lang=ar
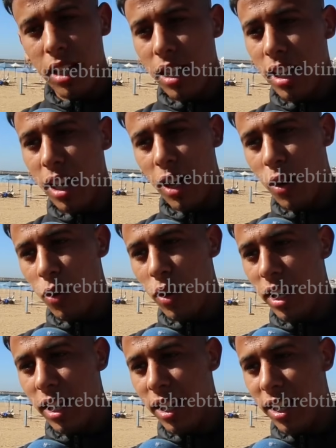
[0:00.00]
لا
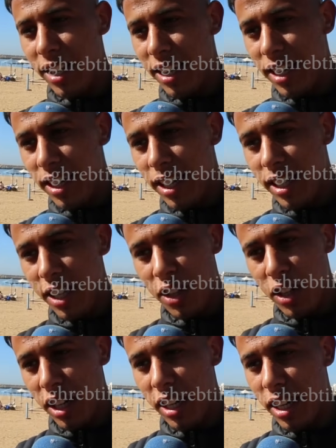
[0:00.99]
اخويا لا لا هذاك
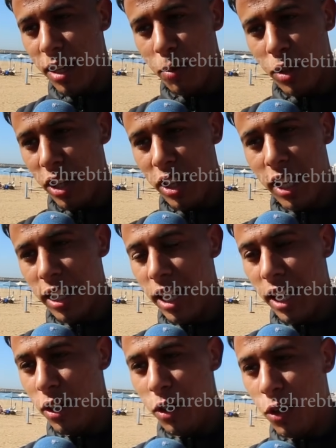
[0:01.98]
الشيء حرام وذاك الشيء هذه
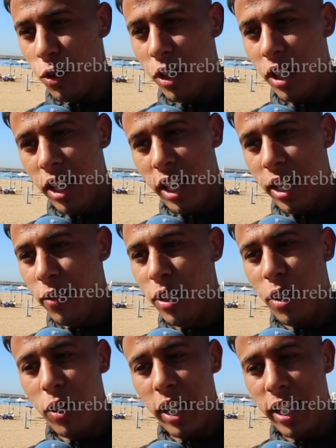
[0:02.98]
على اليهود حنا في
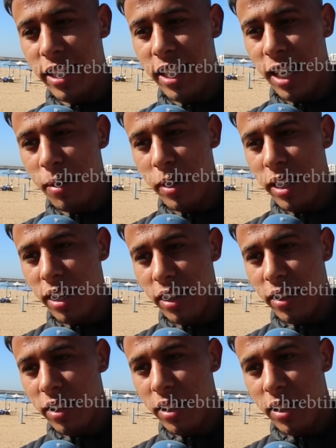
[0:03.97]
دوله اسلاميه
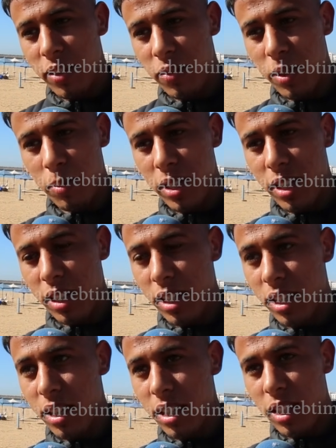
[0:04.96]

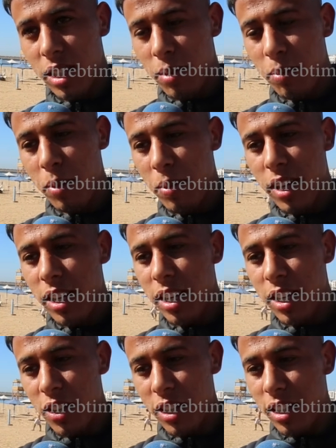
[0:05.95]
فهمتي ما يمكن
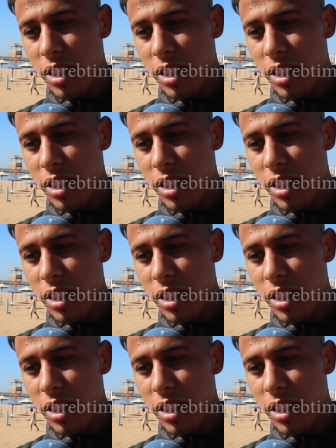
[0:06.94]
ليناش